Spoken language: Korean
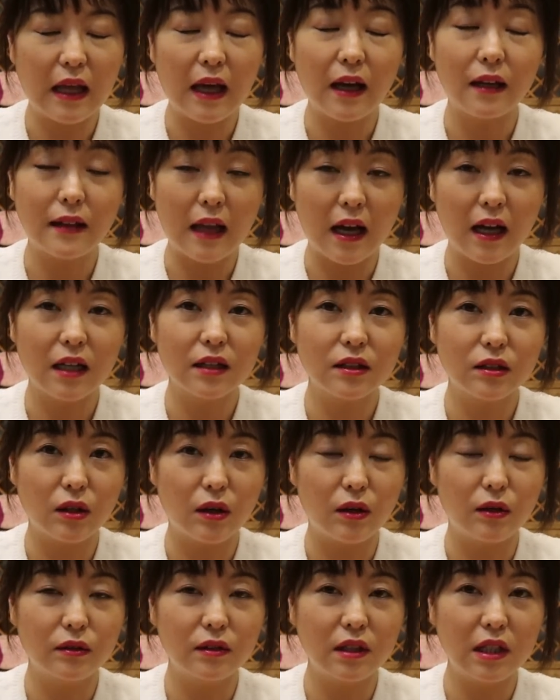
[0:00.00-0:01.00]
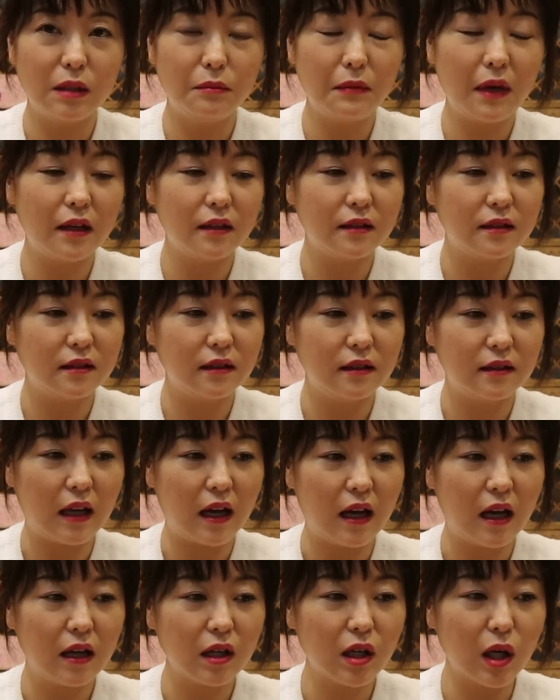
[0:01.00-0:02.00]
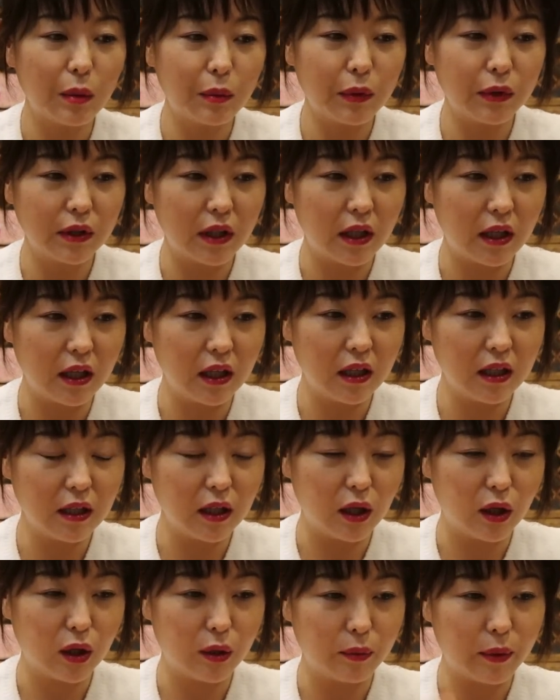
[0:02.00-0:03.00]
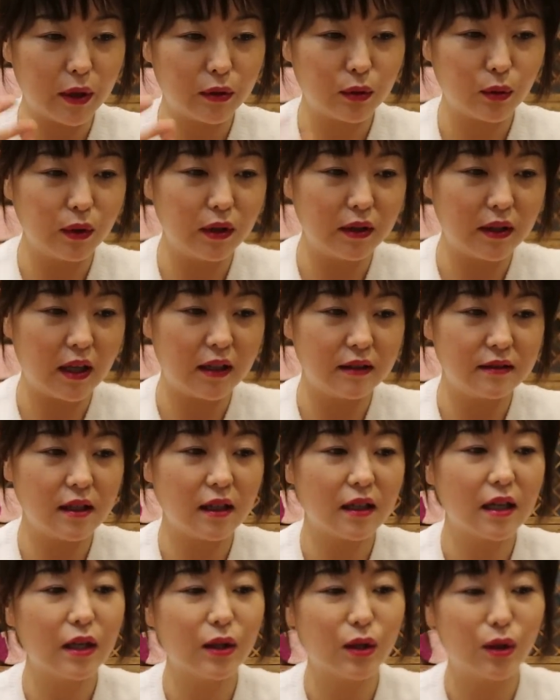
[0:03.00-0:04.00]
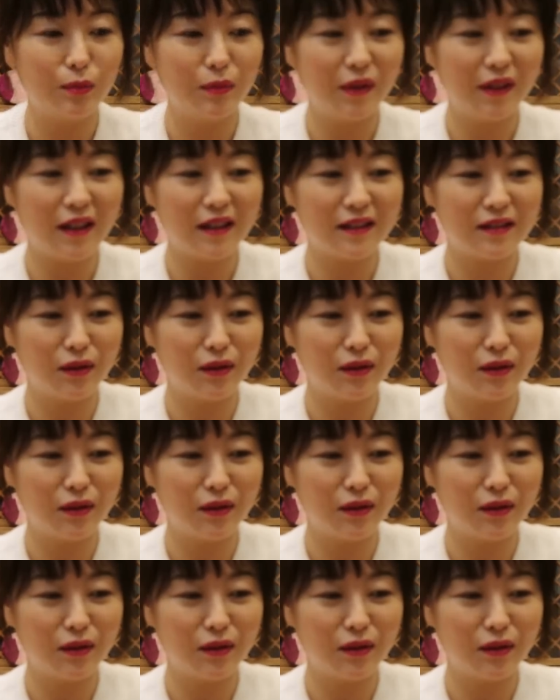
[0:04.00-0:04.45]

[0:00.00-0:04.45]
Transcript: 나, 나갔던 이메일들이 다 한꺼번에 어, 배송이 되기 시작할 겁니다.